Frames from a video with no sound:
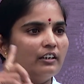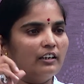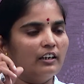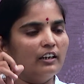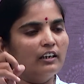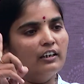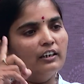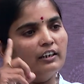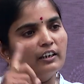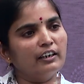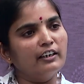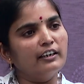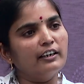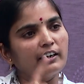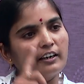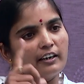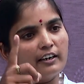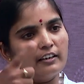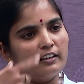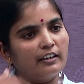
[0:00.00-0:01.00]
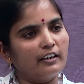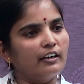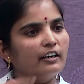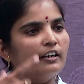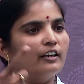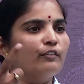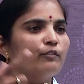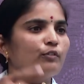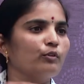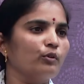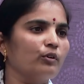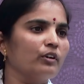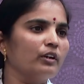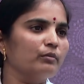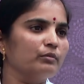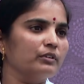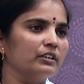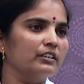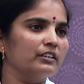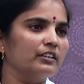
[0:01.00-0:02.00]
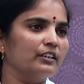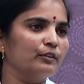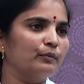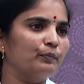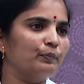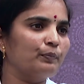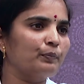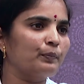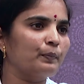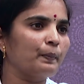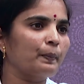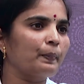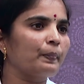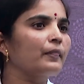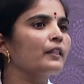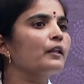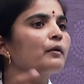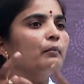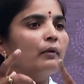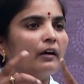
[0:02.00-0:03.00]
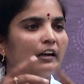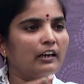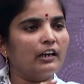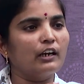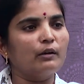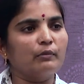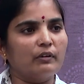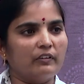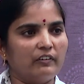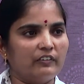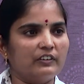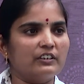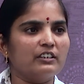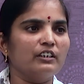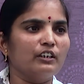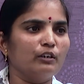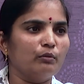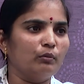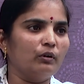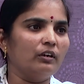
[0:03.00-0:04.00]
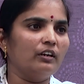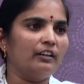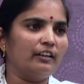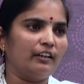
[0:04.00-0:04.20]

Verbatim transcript: ఢిల్లీ ఇండియా గేట్ దగ్గర నేను ప్రోగ్రామ్ చేశాను బాలకార్మిక వ్యవస్థ నిర్మూలన